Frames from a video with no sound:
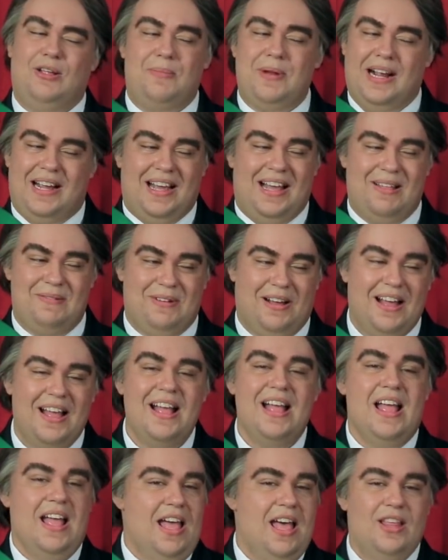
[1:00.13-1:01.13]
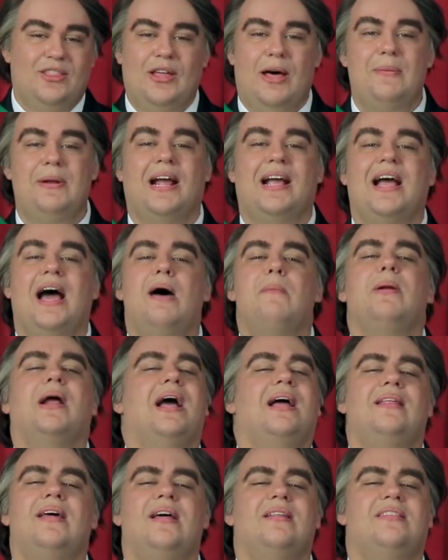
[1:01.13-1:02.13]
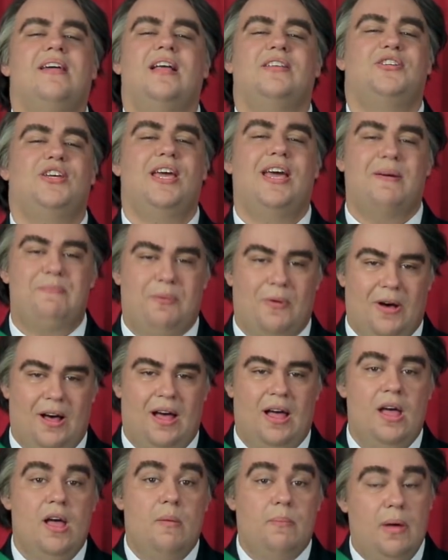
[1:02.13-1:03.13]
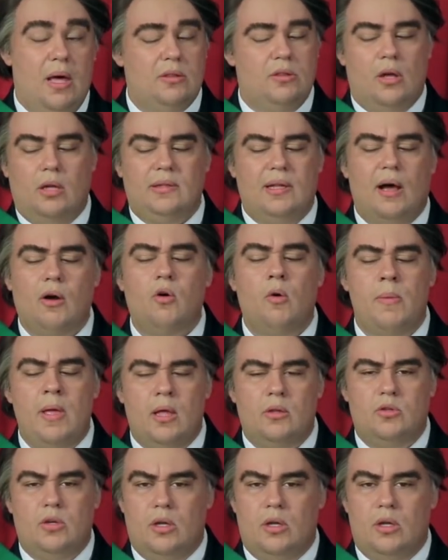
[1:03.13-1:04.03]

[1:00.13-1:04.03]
tô brincando, mano. Tô brincando, brincadeira sadia, pô. O pessoal tá com medo